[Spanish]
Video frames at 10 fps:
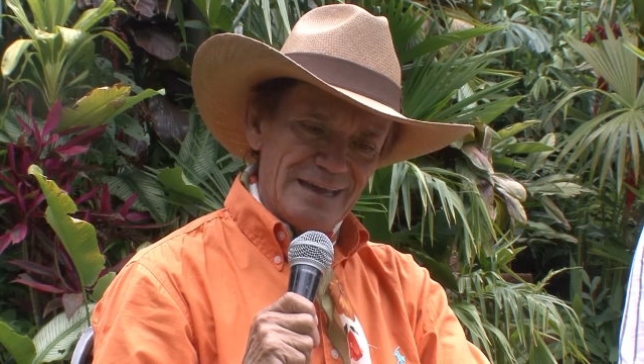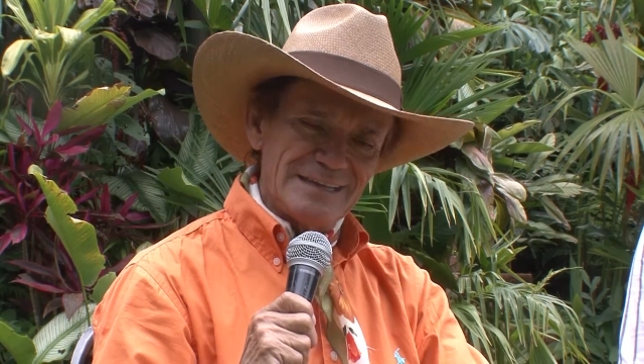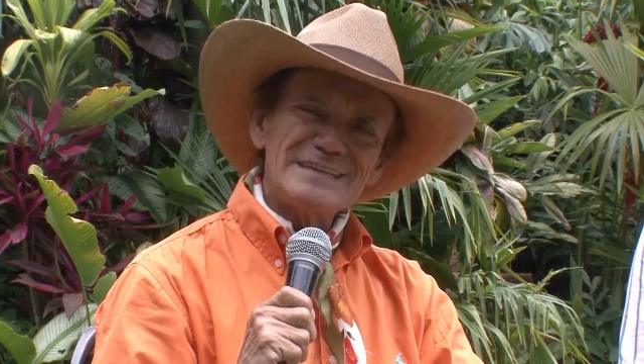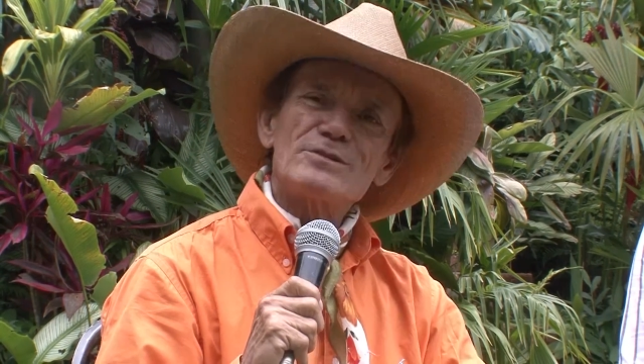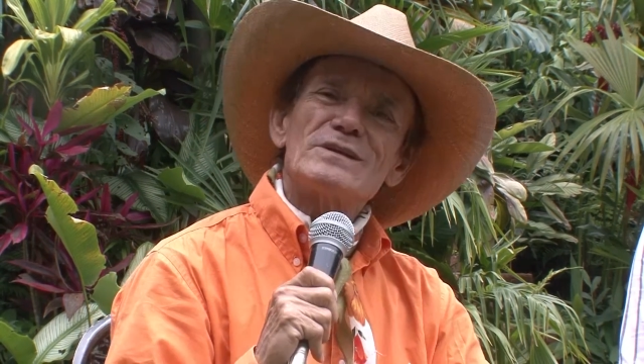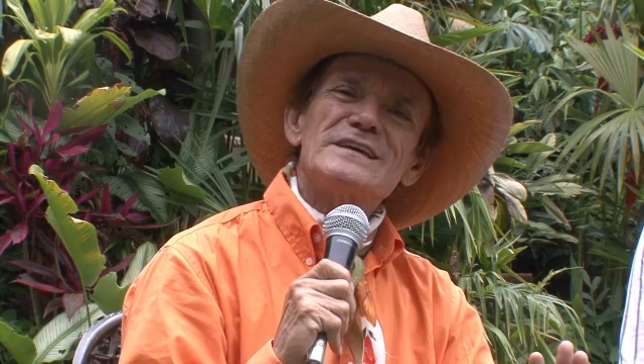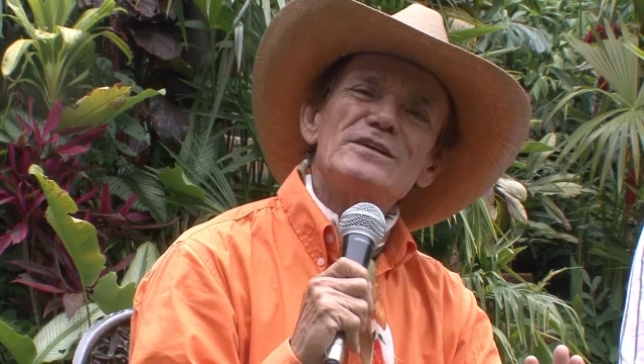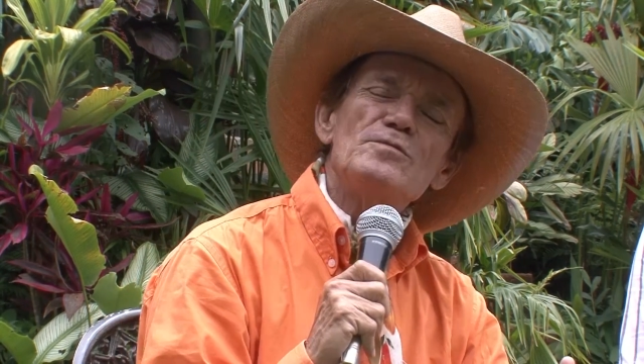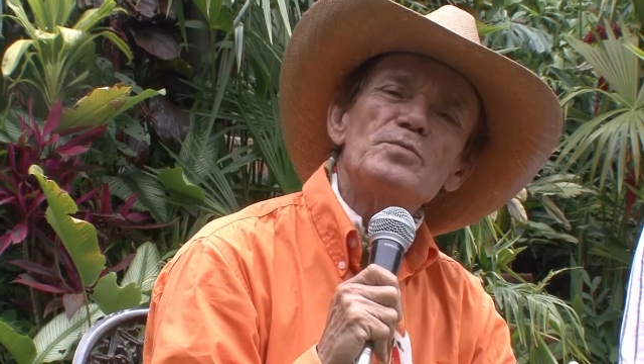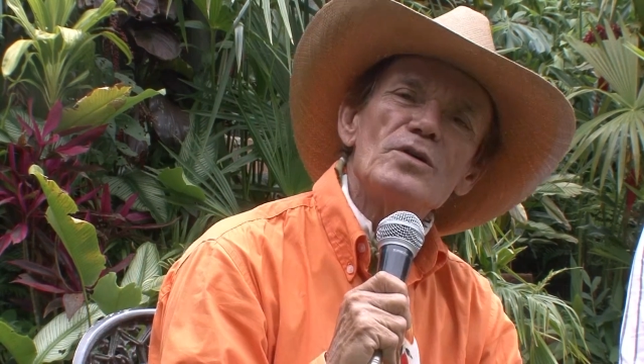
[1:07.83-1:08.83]
Ella llegó a
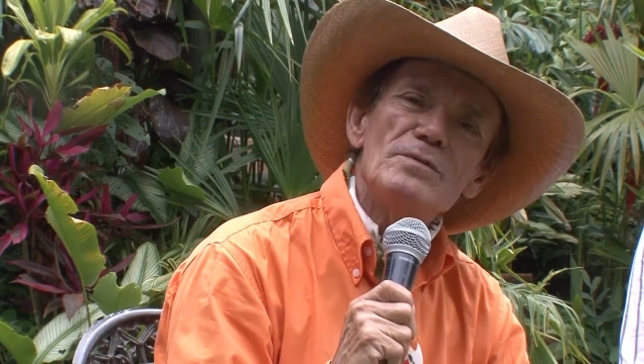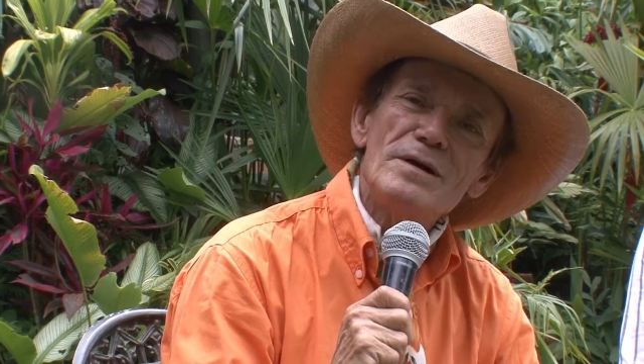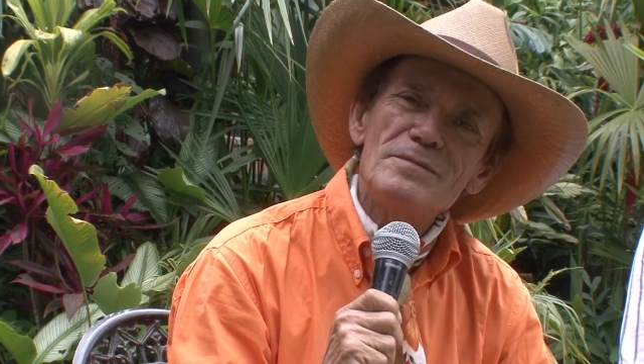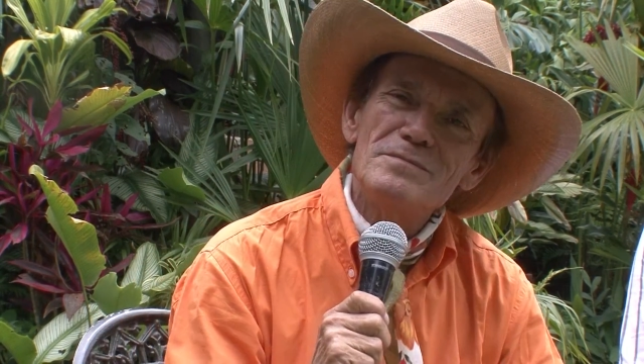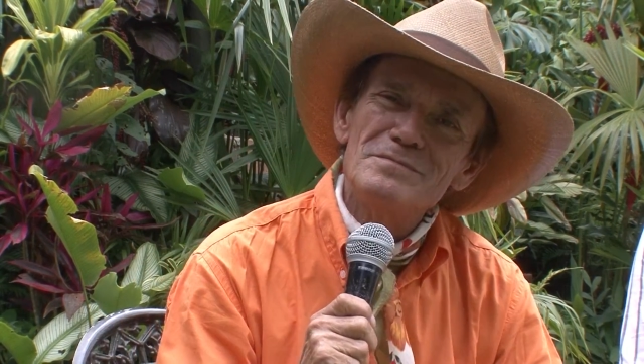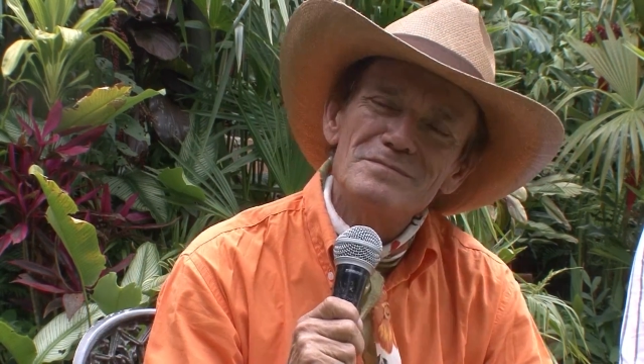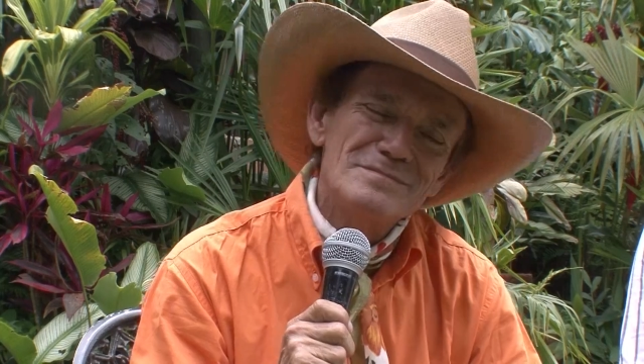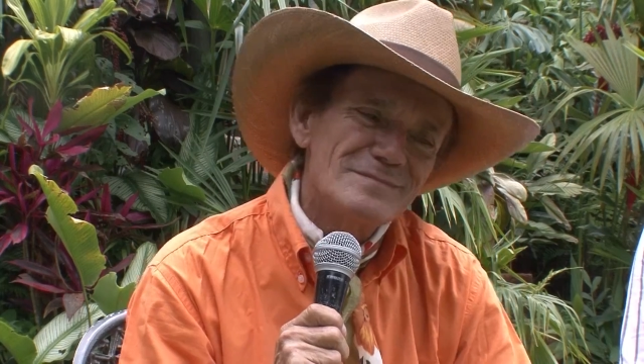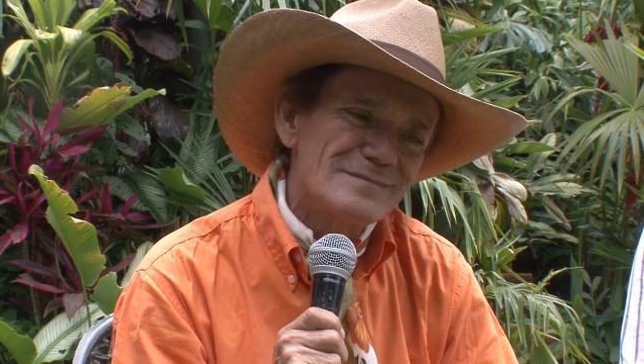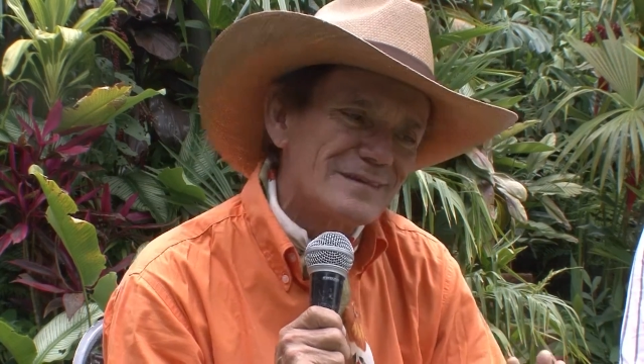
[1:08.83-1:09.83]
tener un problema
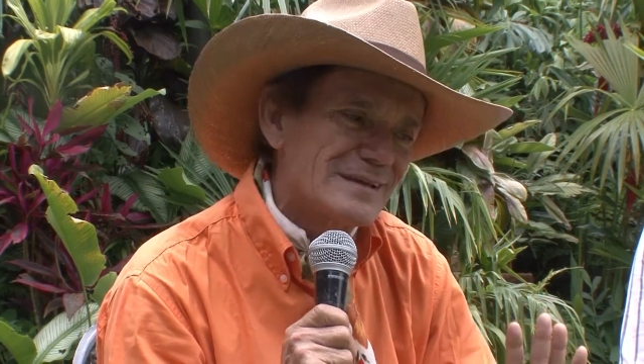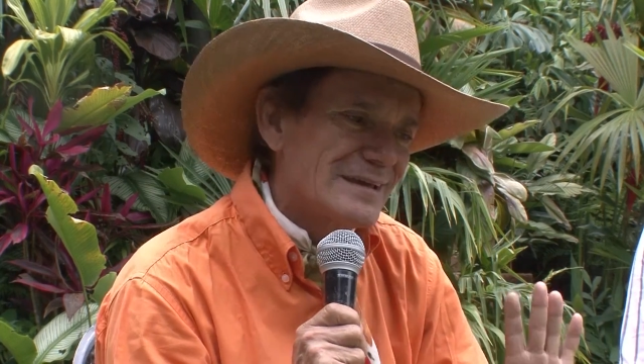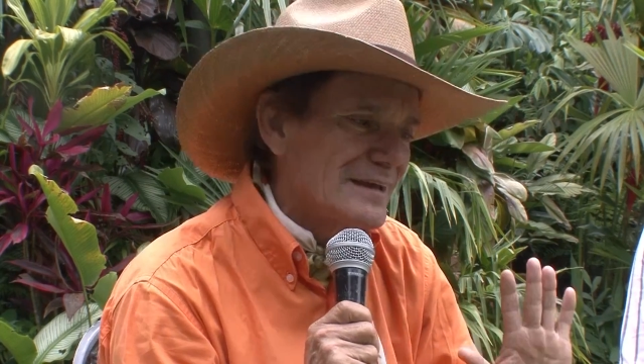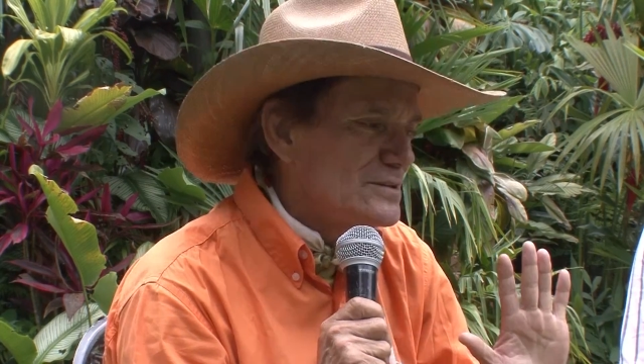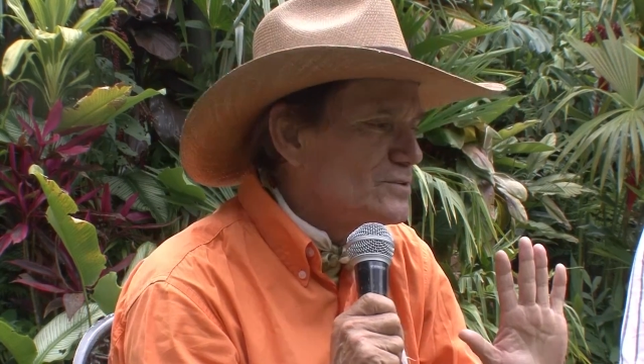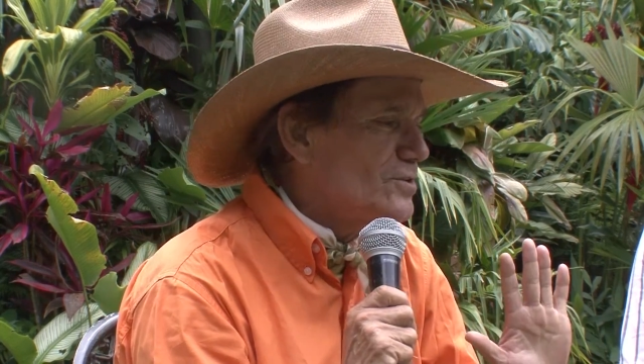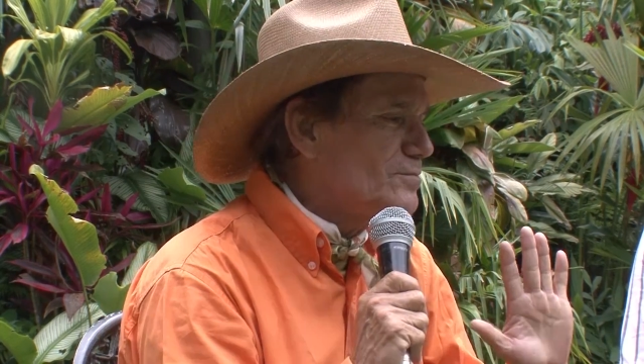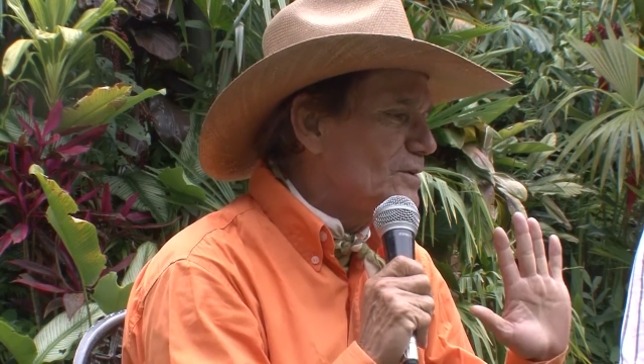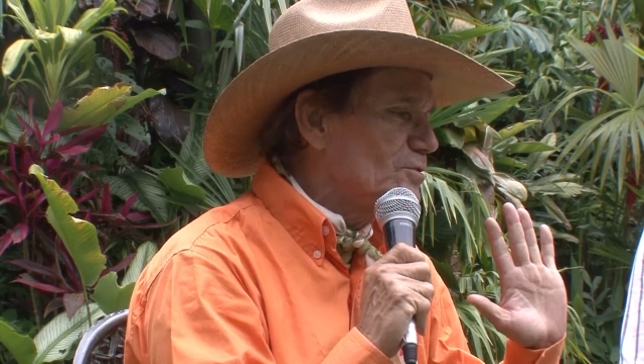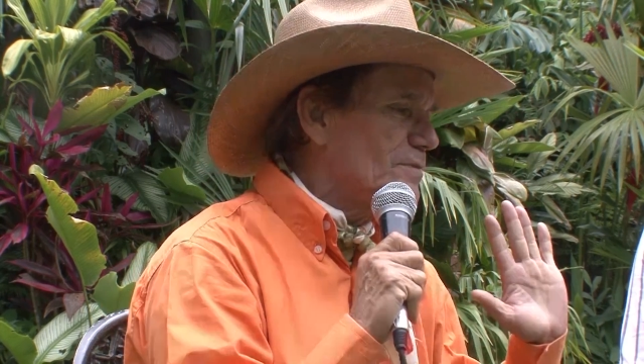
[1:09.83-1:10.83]
que
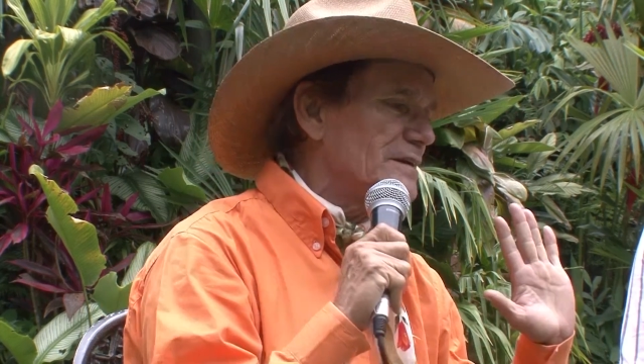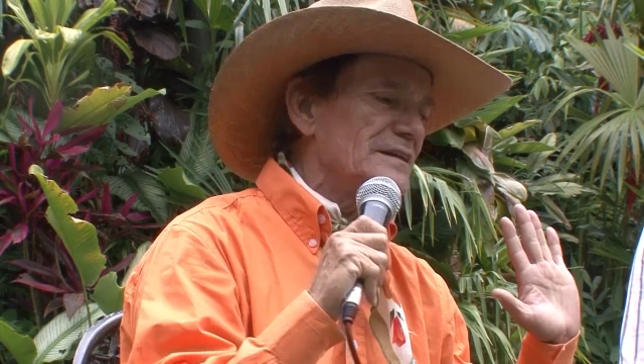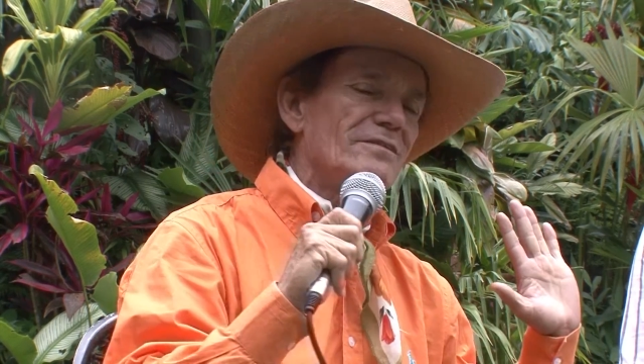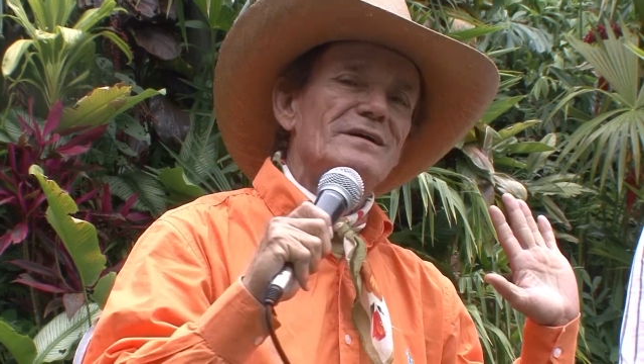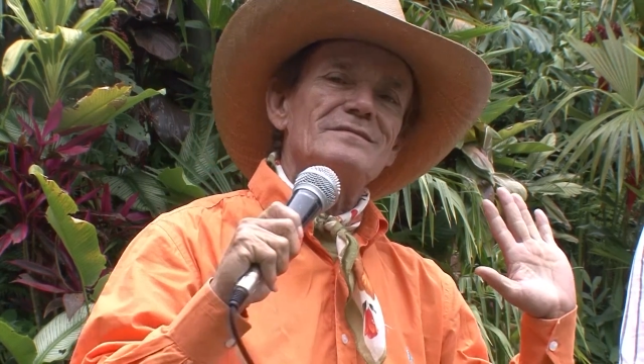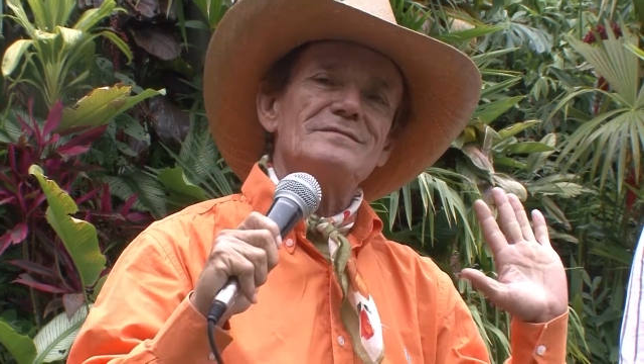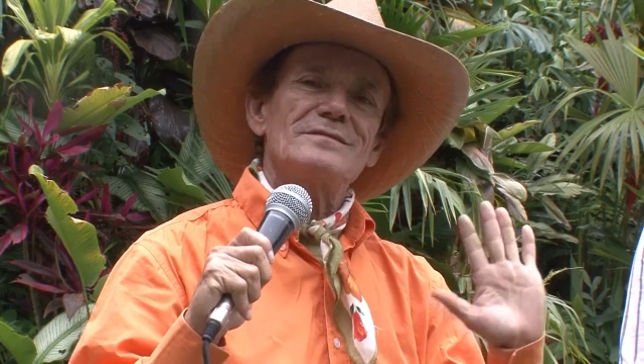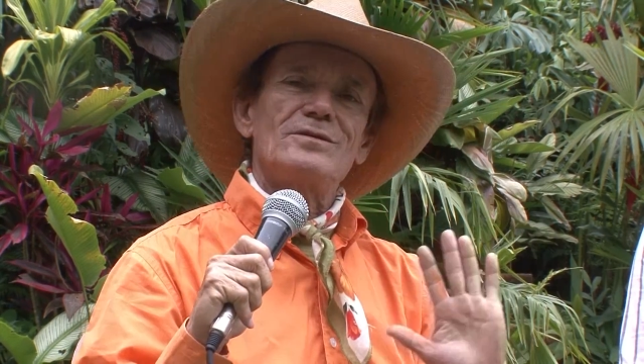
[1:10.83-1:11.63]
no me lo imaginaba